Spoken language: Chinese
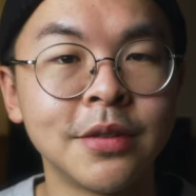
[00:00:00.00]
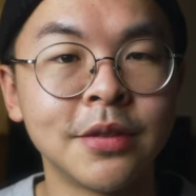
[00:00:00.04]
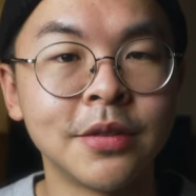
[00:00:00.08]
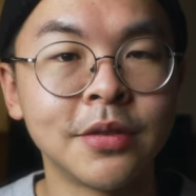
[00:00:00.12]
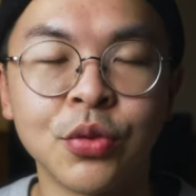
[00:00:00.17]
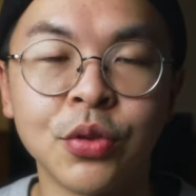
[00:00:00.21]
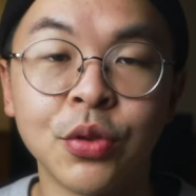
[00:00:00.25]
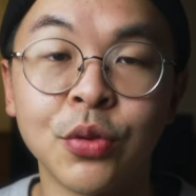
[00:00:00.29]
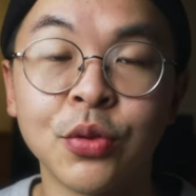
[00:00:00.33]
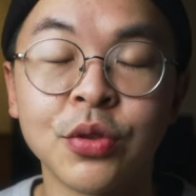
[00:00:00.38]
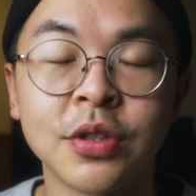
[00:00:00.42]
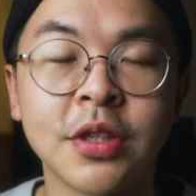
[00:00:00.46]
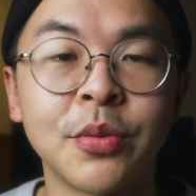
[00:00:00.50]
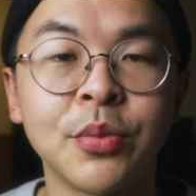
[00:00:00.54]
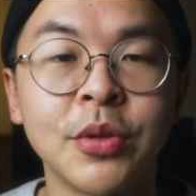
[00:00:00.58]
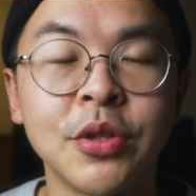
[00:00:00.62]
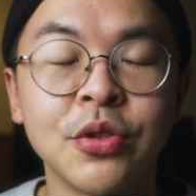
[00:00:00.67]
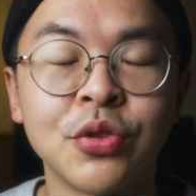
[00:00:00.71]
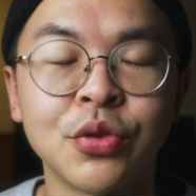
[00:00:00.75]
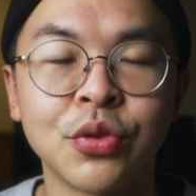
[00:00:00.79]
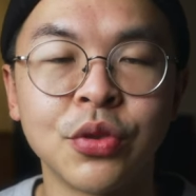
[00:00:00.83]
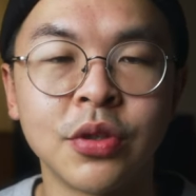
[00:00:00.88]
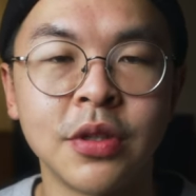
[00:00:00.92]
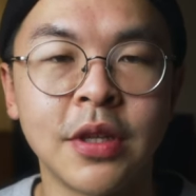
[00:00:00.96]
除了我上
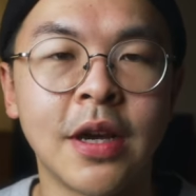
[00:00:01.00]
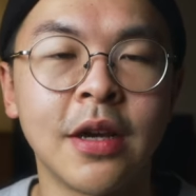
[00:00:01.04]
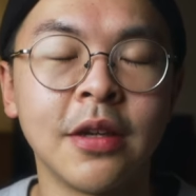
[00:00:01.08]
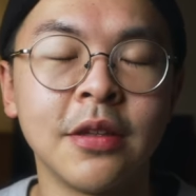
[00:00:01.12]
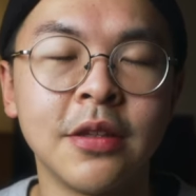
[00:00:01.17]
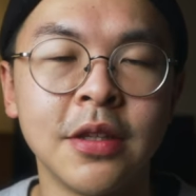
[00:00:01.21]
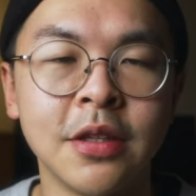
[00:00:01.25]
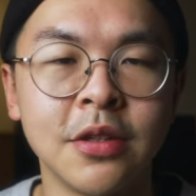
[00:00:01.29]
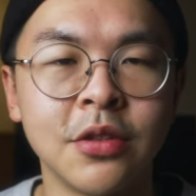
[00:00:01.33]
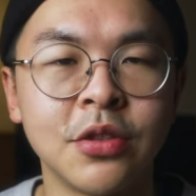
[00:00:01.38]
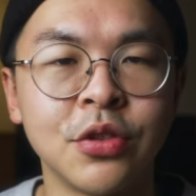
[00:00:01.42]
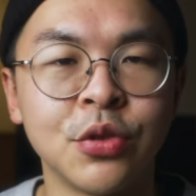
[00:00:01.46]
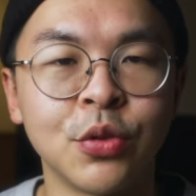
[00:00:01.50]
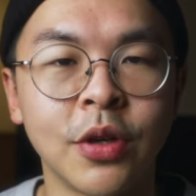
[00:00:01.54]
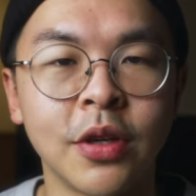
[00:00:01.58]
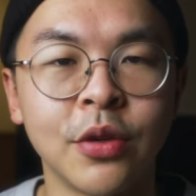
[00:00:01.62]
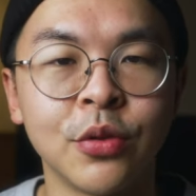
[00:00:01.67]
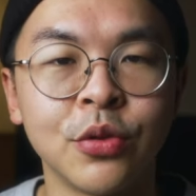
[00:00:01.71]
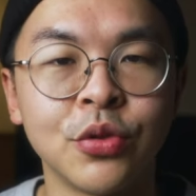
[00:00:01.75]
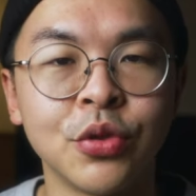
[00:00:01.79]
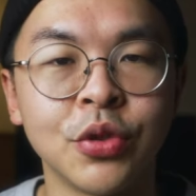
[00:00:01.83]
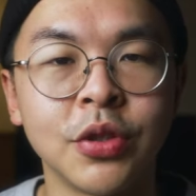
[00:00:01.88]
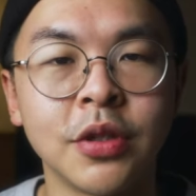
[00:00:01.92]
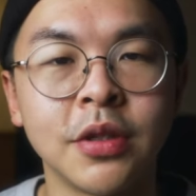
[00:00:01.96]
面说的两点之外，
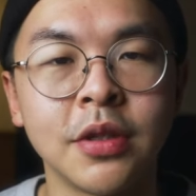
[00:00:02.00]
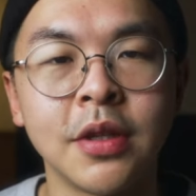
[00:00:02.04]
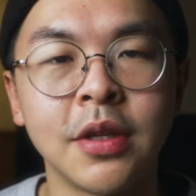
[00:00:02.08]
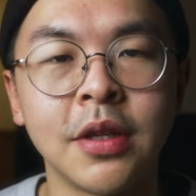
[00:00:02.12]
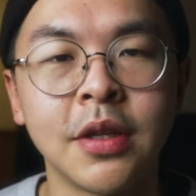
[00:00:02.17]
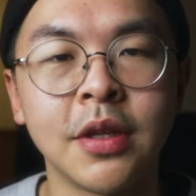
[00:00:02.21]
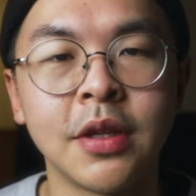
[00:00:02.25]
我觉得